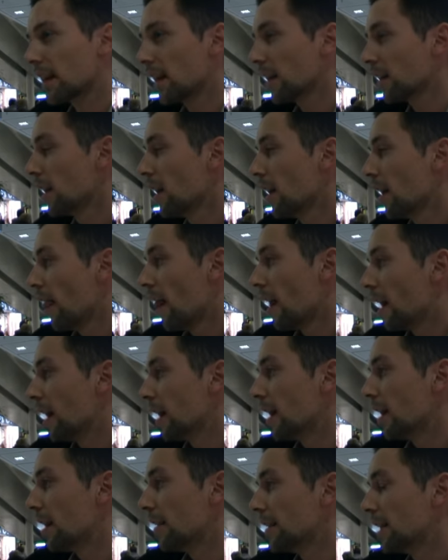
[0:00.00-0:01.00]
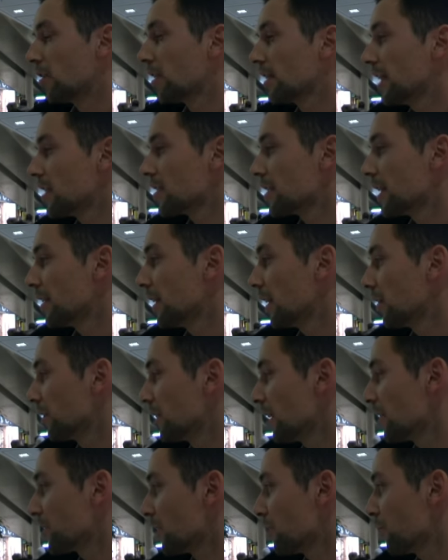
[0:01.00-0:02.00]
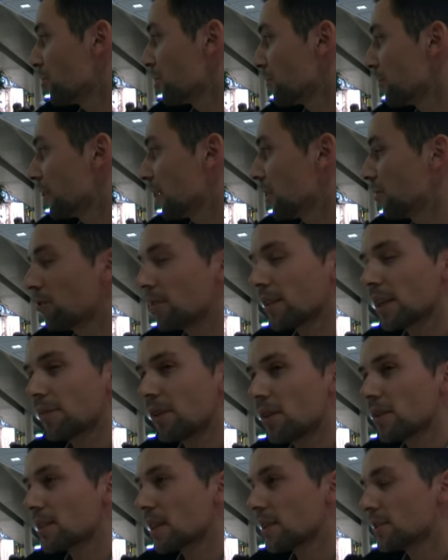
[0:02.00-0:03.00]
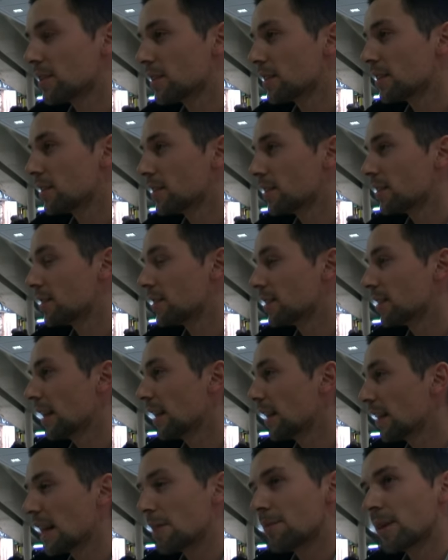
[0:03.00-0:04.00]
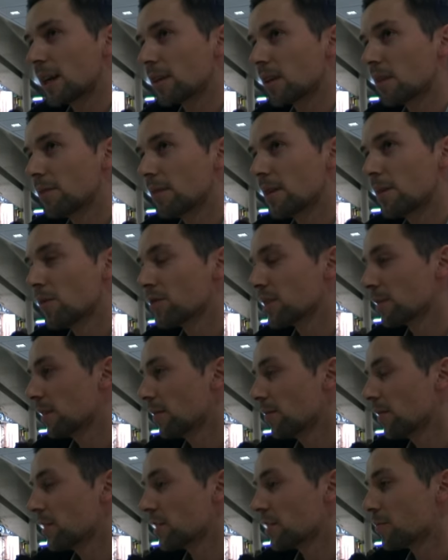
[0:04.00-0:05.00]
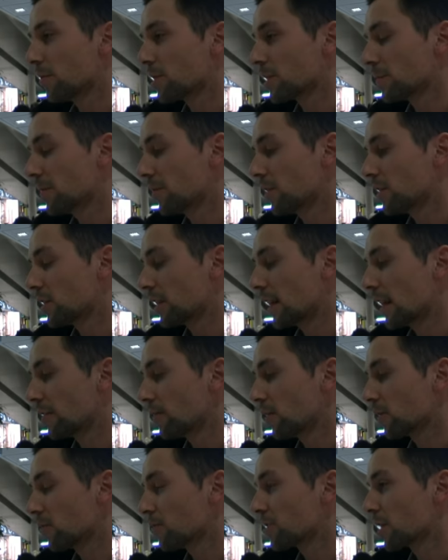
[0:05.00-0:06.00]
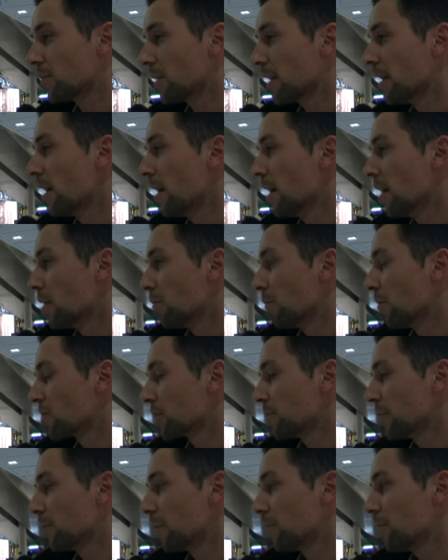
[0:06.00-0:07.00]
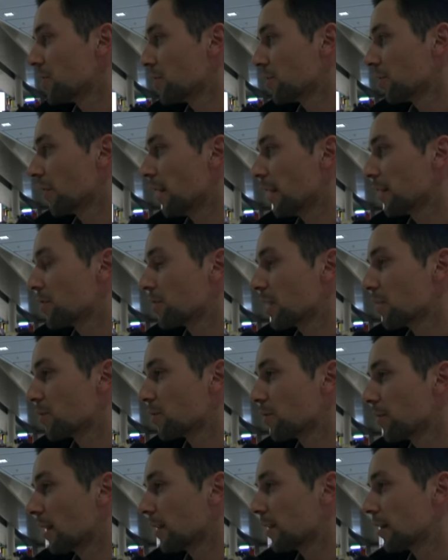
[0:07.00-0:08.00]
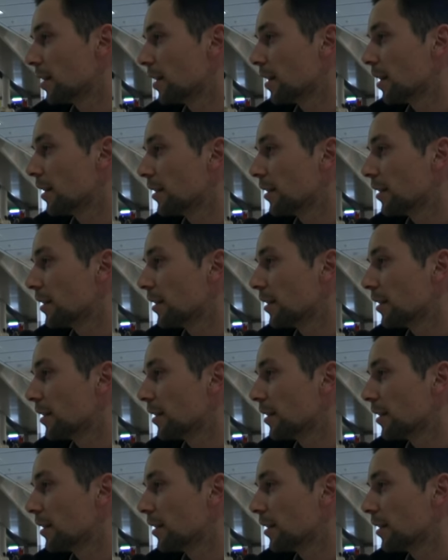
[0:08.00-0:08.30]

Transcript: tak? Niekoniecznie, niekoniecznie musimy musimy ten turniej wiązać z galeriami handlowymi. Możemy wyjść, możemy wyjść na dwór, możemy, możemy pomyśleć o jakiejś na przykład e,